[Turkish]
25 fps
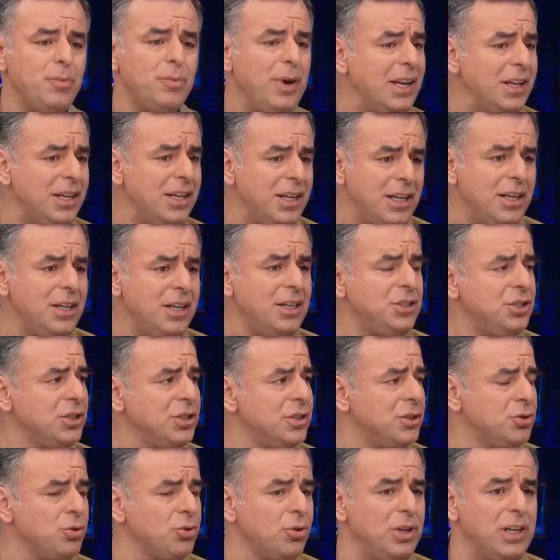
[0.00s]
Ben iyiliği için
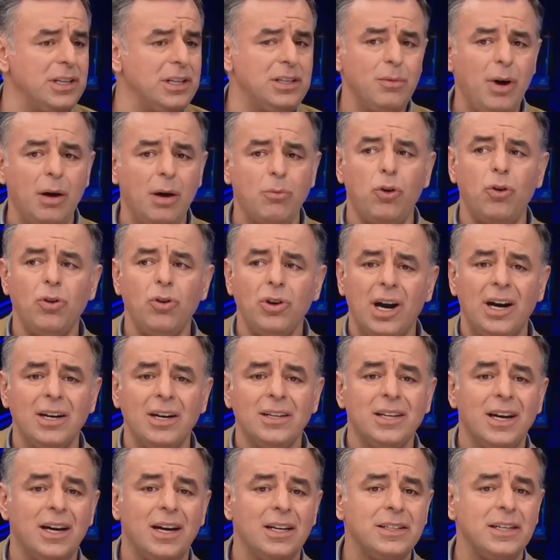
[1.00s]
söyledim ama o kar
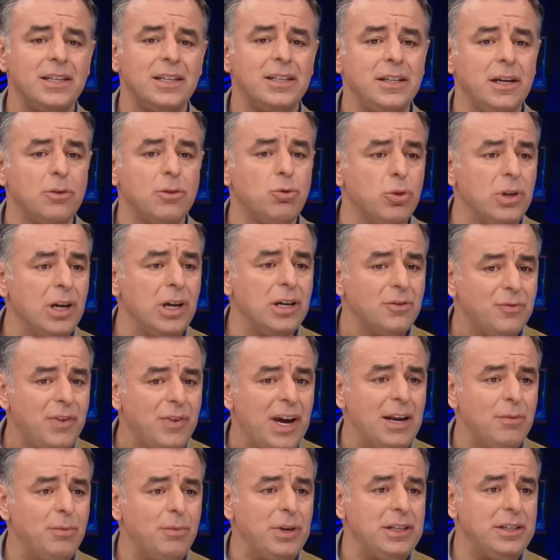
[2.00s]
tatilinde kulak
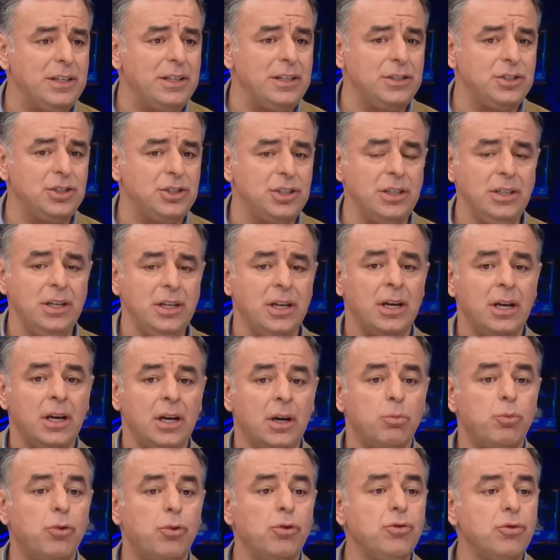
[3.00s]
vermediği için
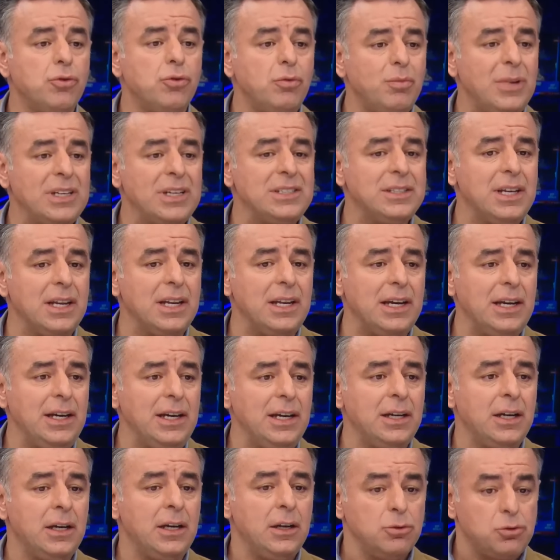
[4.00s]
bugün mesele
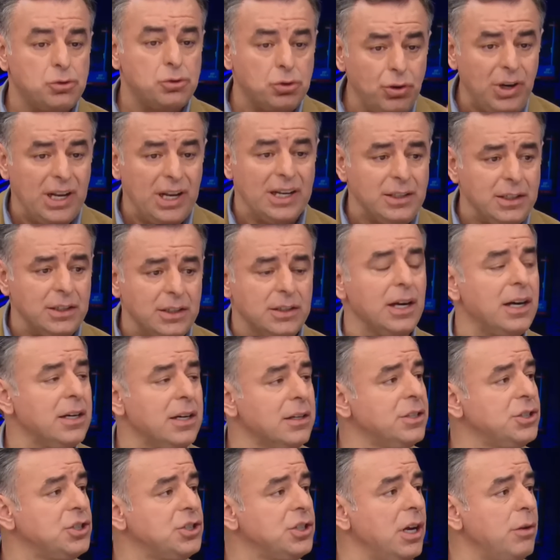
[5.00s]
sürekli
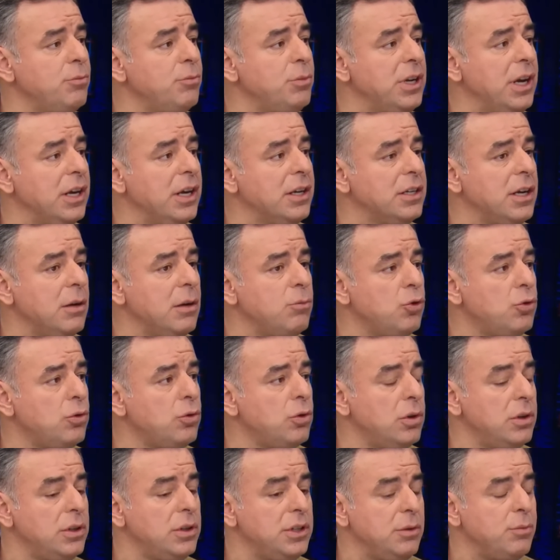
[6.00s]
tartışılan bir Ekrem
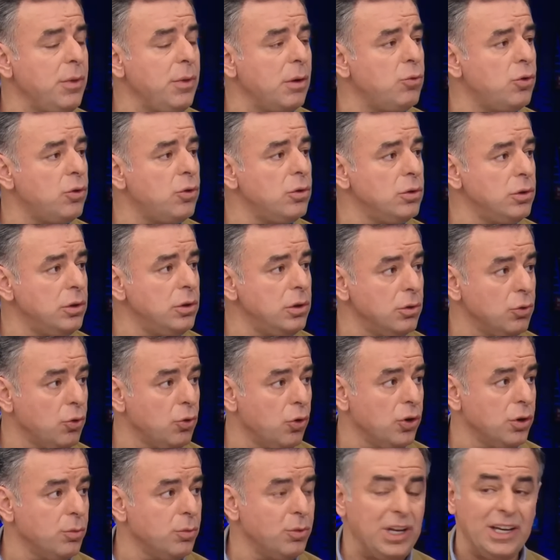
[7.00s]
o, İmamoğlu
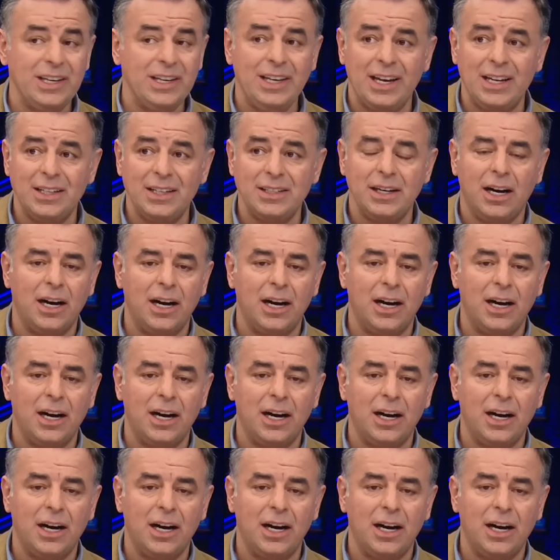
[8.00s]
konumuna geldi.